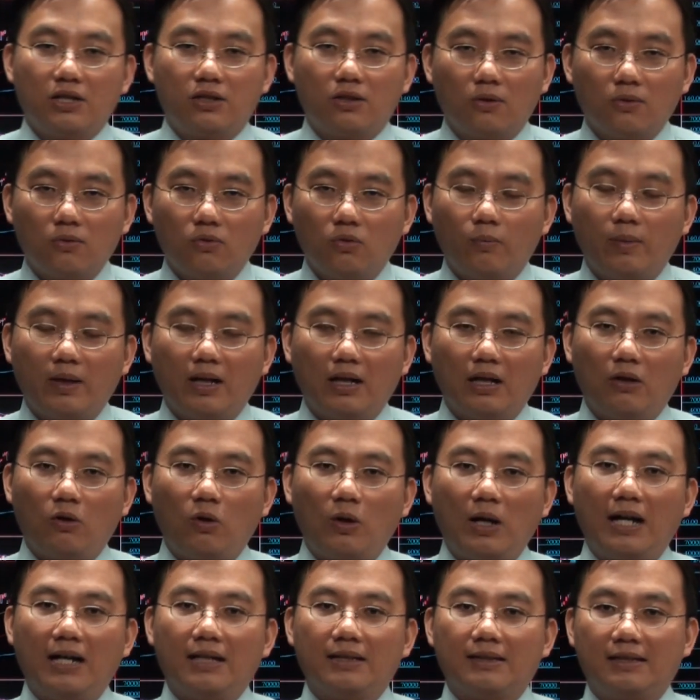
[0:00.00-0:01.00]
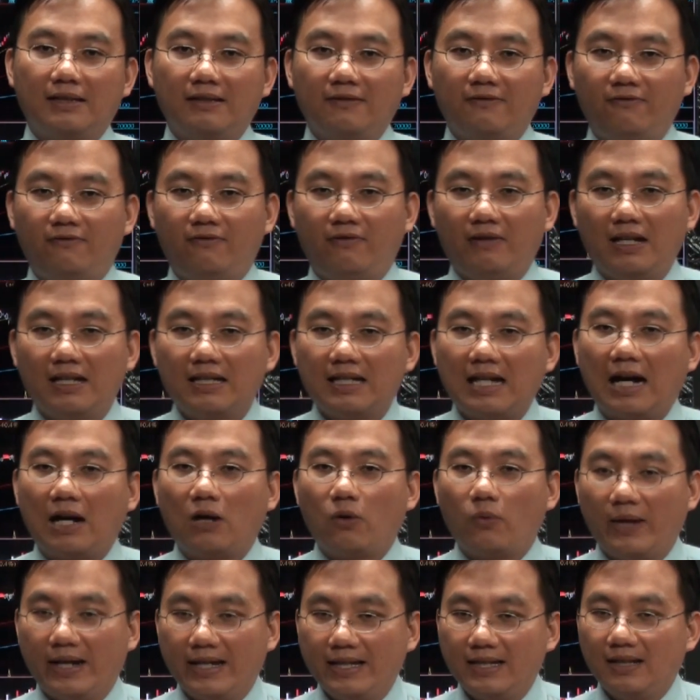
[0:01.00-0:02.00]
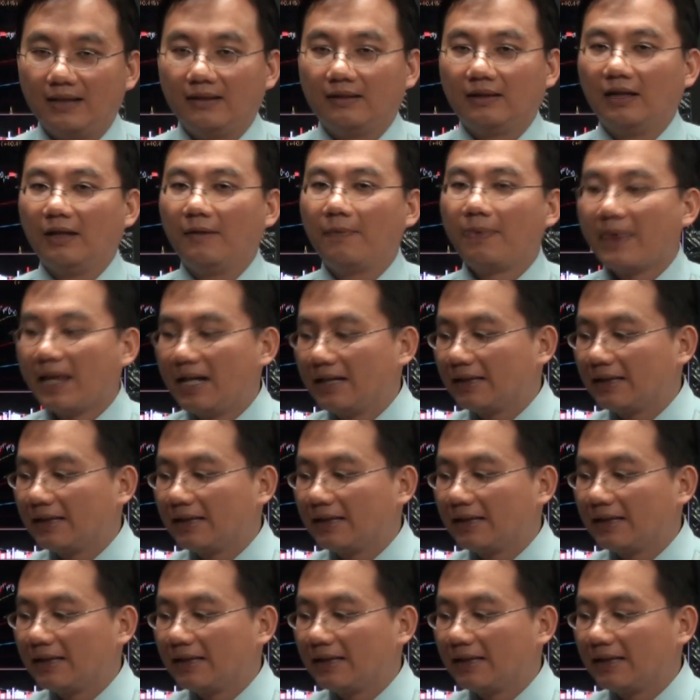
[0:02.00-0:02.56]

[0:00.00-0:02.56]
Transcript: 中股票的话是非常危险的，